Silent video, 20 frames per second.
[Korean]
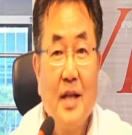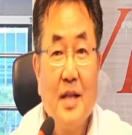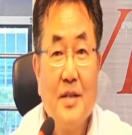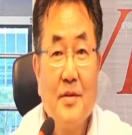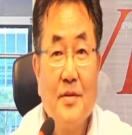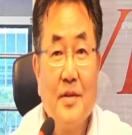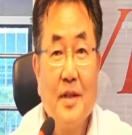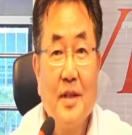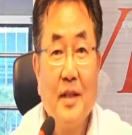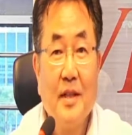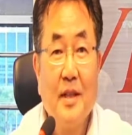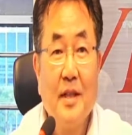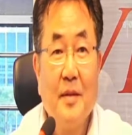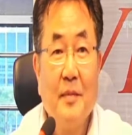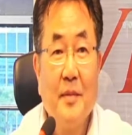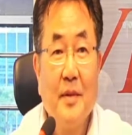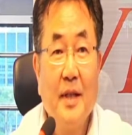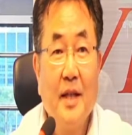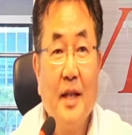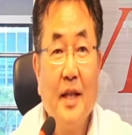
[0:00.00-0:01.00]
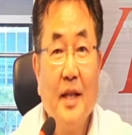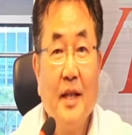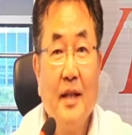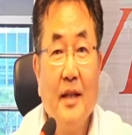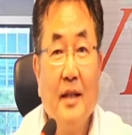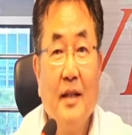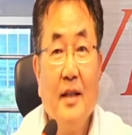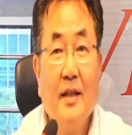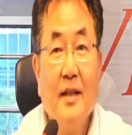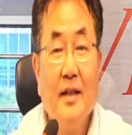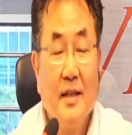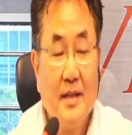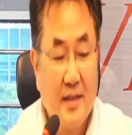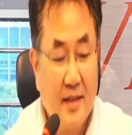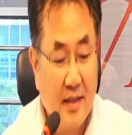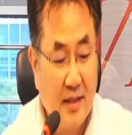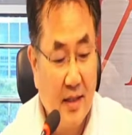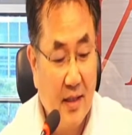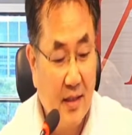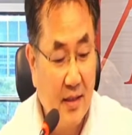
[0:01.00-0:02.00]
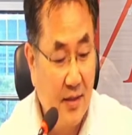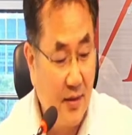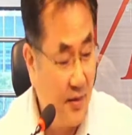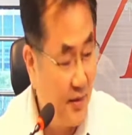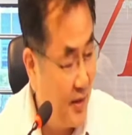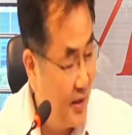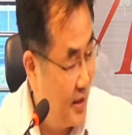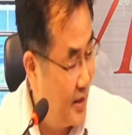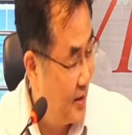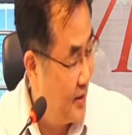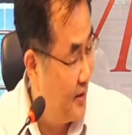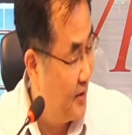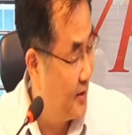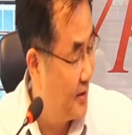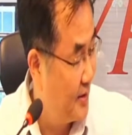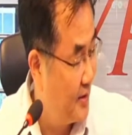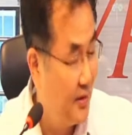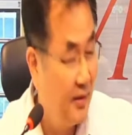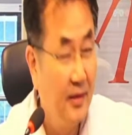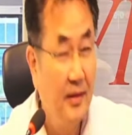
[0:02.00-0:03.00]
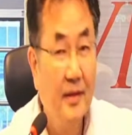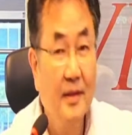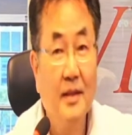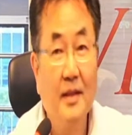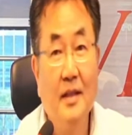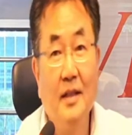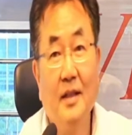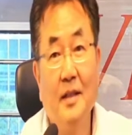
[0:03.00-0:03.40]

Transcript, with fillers: 수 있기 때문에 이제 저러한 것을 어,